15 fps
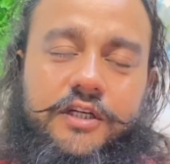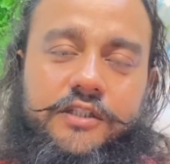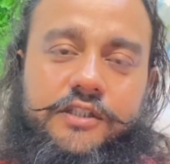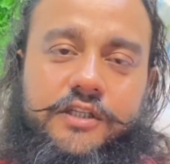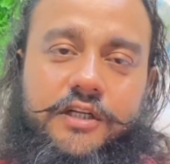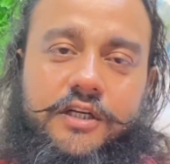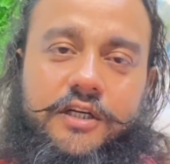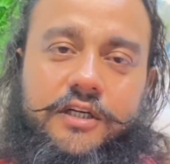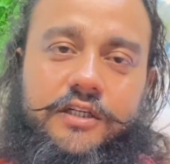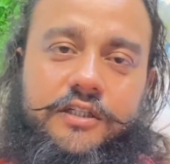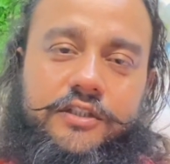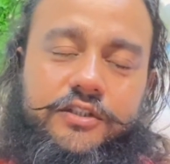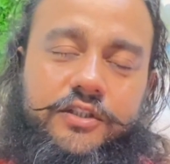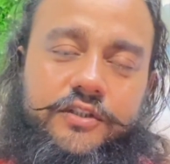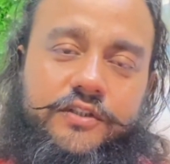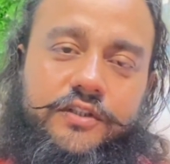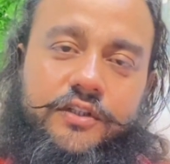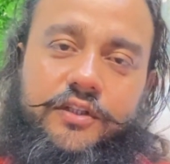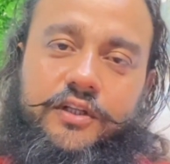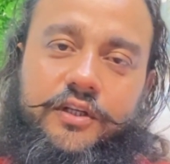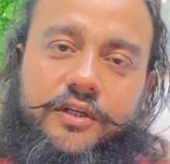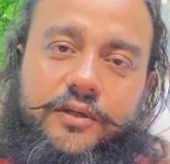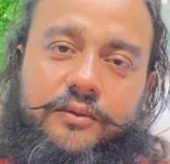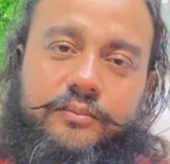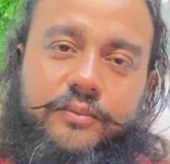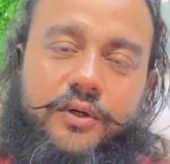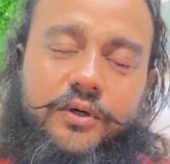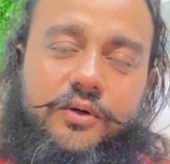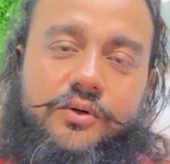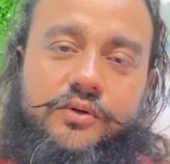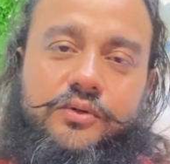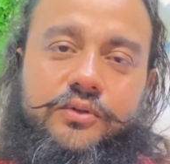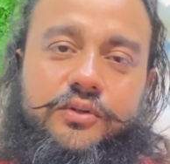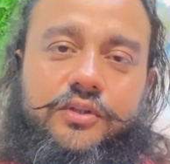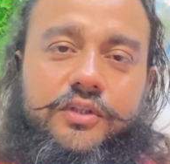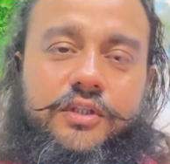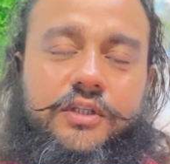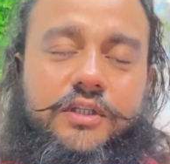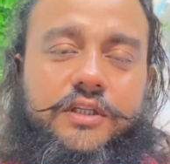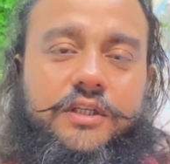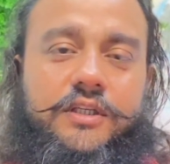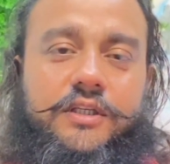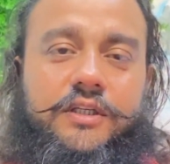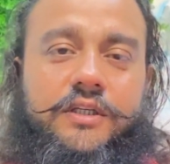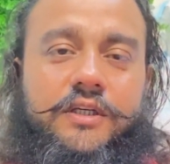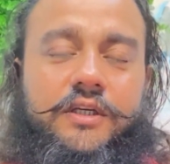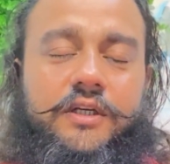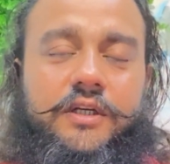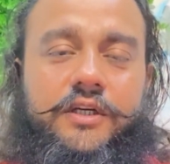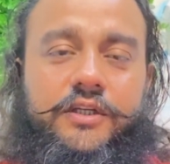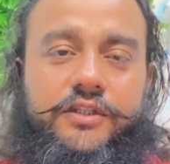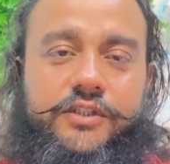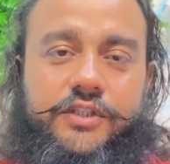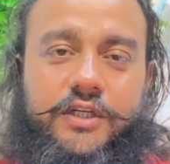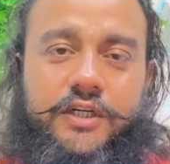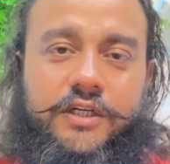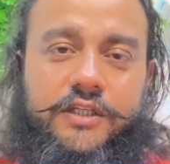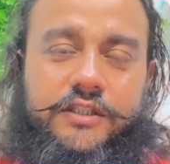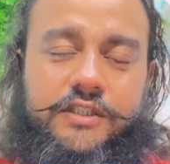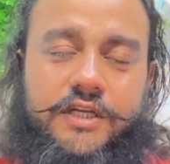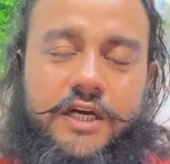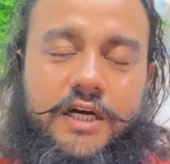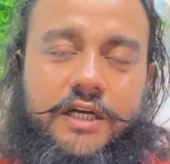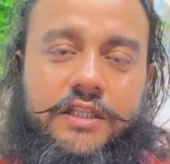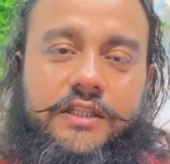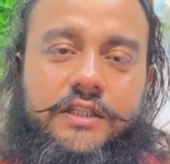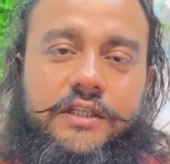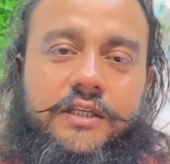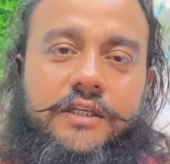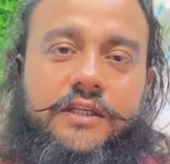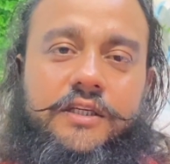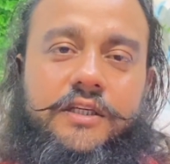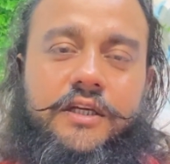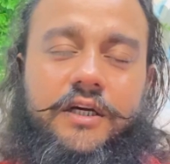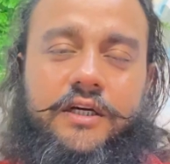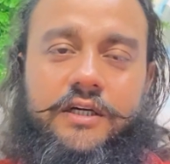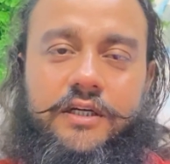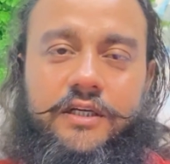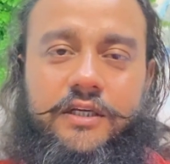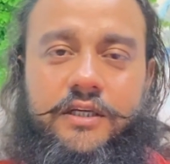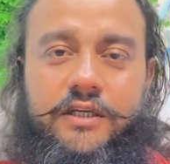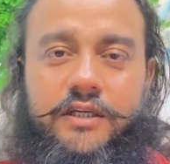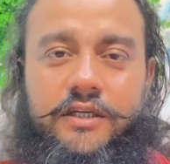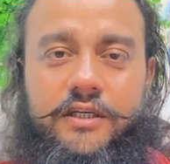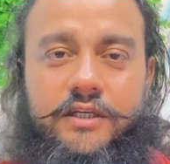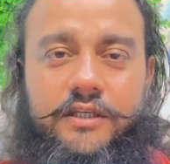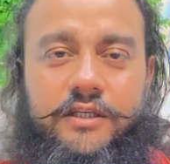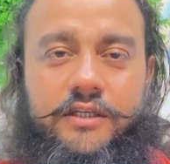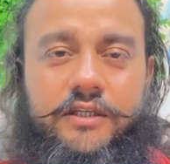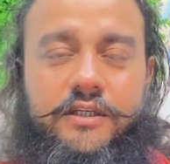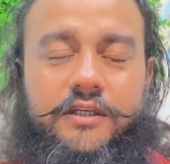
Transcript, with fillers: धज कर जिस दिन मौत की शहजादी आएगी